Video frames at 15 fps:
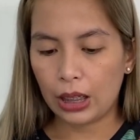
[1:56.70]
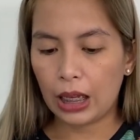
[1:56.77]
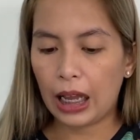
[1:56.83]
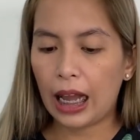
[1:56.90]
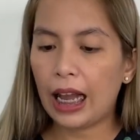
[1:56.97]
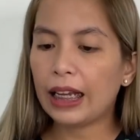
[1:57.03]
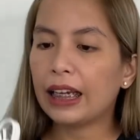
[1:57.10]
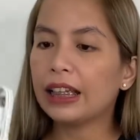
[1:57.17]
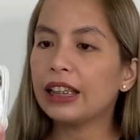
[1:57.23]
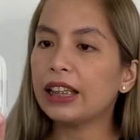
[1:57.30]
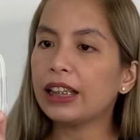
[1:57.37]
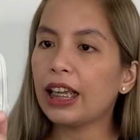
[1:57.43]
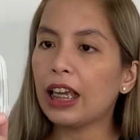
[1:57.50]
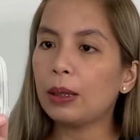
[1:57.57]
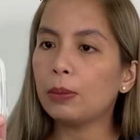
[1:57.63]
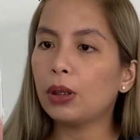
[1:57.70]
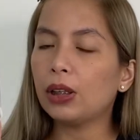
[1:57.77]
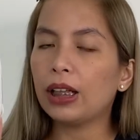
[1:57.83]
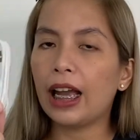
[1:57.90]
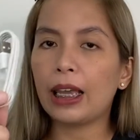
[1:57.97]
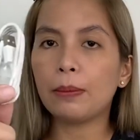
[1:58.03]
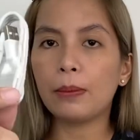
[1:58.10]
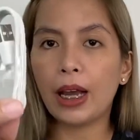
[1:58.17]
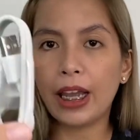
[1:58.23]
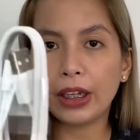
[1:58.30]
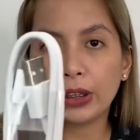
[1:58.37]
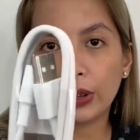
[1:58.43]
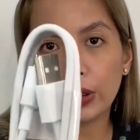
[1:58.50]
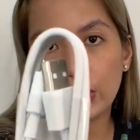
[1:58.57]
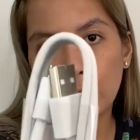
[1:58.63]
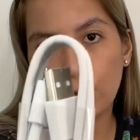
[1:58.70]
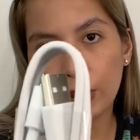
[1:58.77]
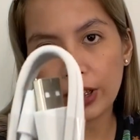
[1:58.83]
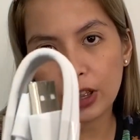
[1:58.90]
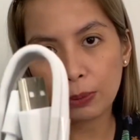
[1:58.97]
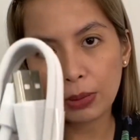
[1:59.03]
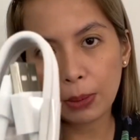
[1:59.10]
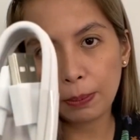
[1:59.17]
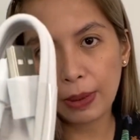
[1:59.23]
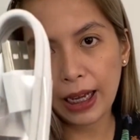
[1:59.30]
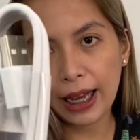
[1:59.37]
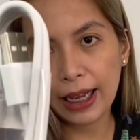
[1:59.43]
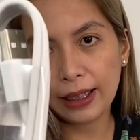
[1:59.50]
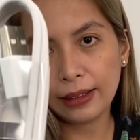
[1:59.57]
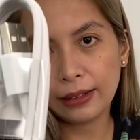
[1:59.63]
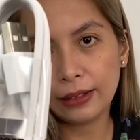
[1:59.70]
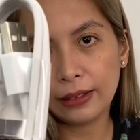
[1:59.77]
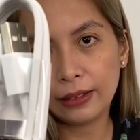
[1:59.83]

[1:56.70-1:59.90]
Ang kanyang cable ay micro USB pa.